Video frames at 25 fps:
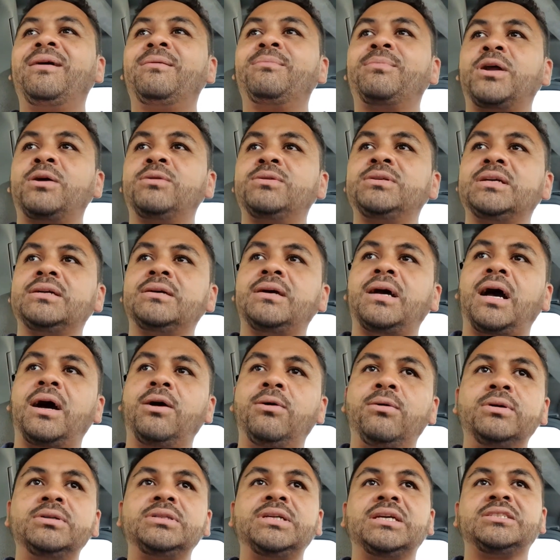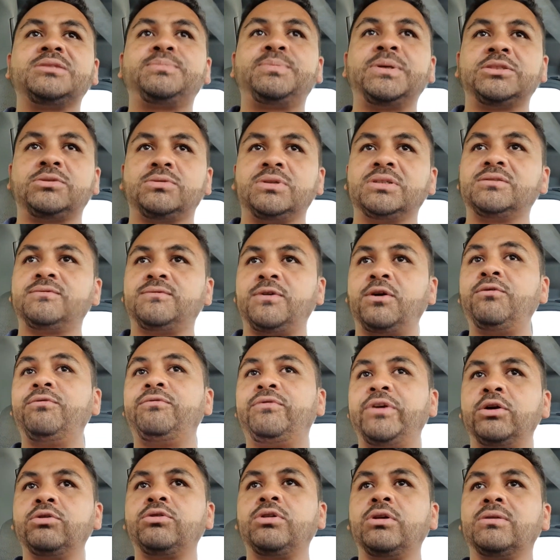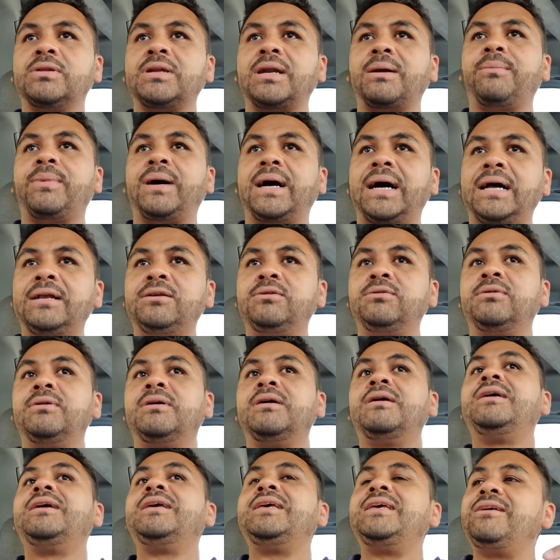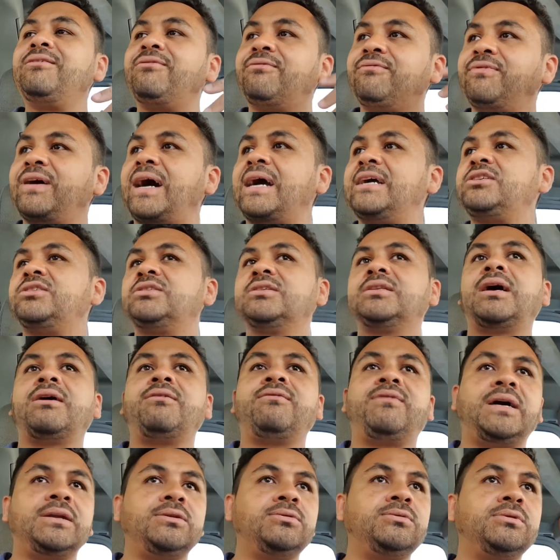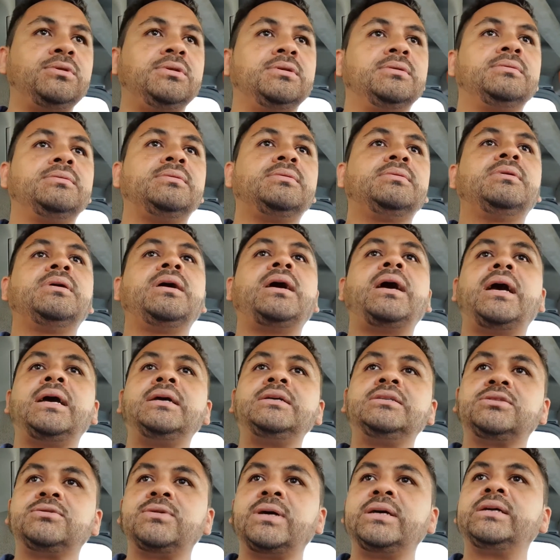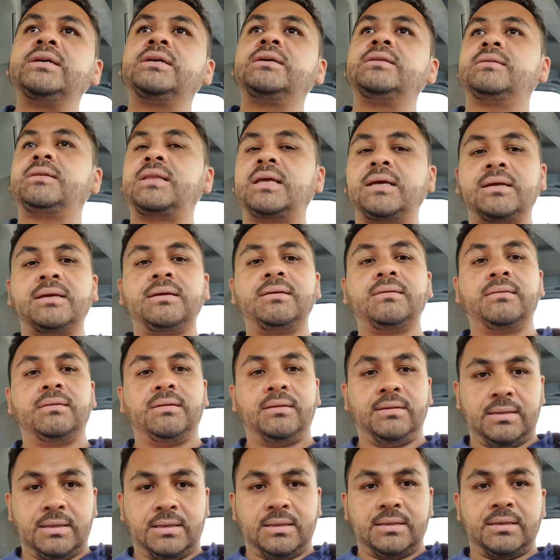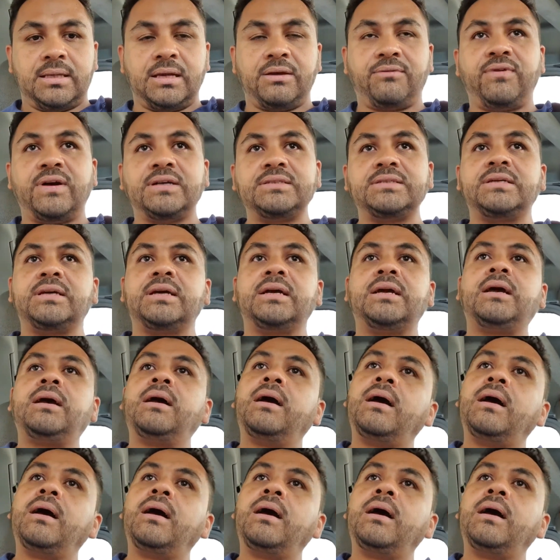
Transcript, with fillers: Para onde aonde as pessoas vão ver o teu trabalho e vai te dar valor. É isso aí que tem que tem que fazer.